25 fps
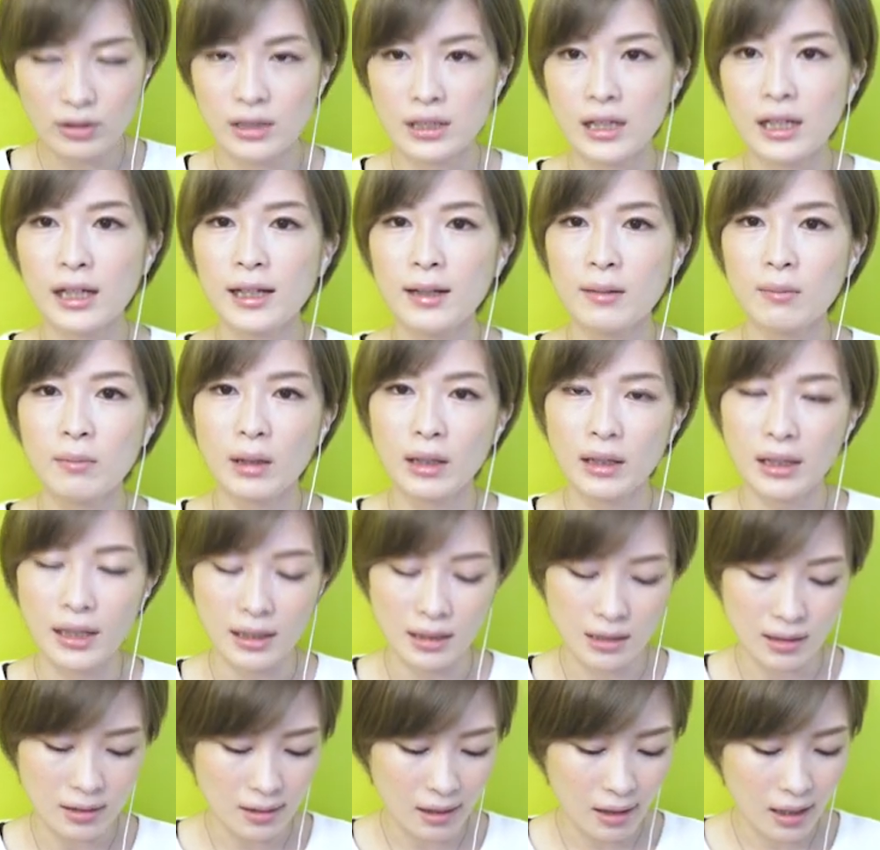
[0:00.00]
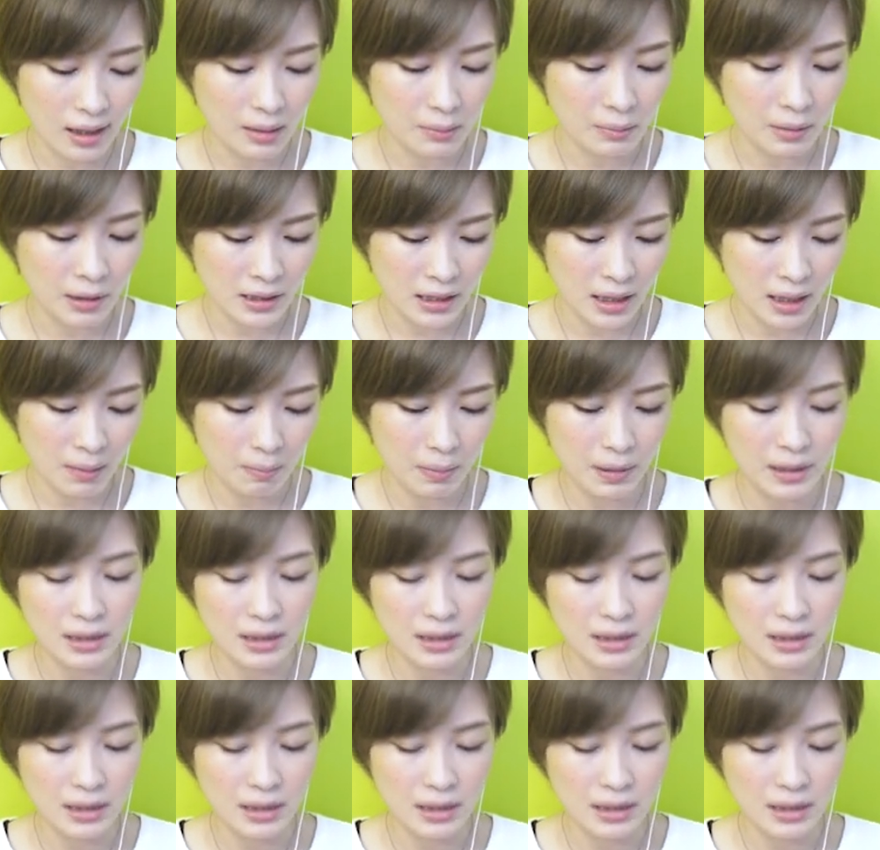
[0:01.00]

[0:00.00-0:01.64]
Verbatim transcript: チェインまで繋がりますね。